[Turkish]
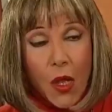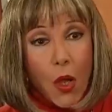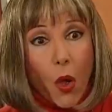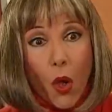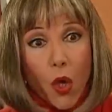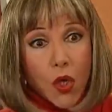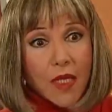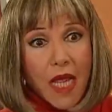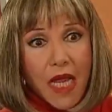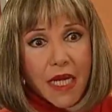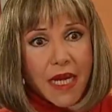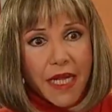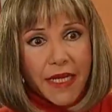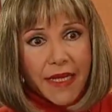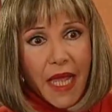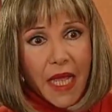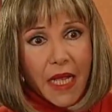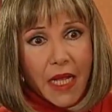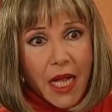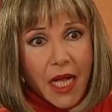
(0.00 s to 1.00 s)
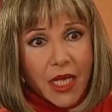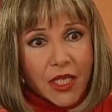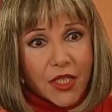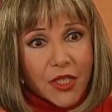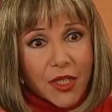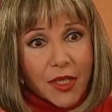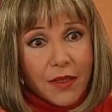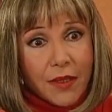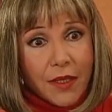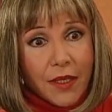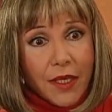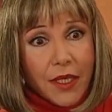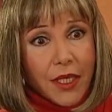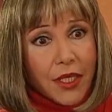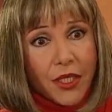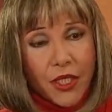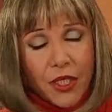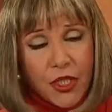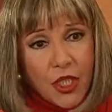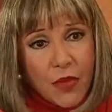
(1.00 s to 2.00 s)
Oradan neden kaçtın?
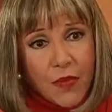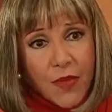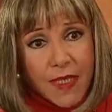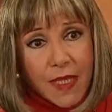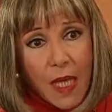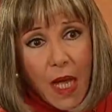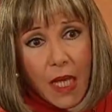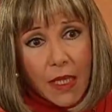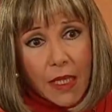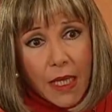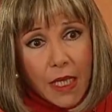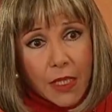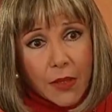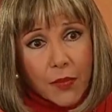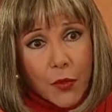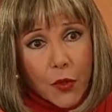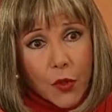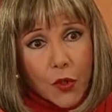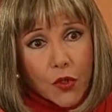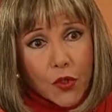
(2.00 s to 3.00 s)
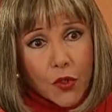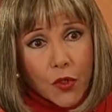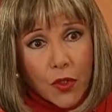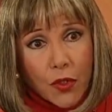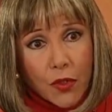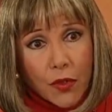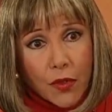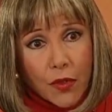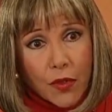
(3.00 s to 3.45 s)
Niçin bize anlatmıyorsun?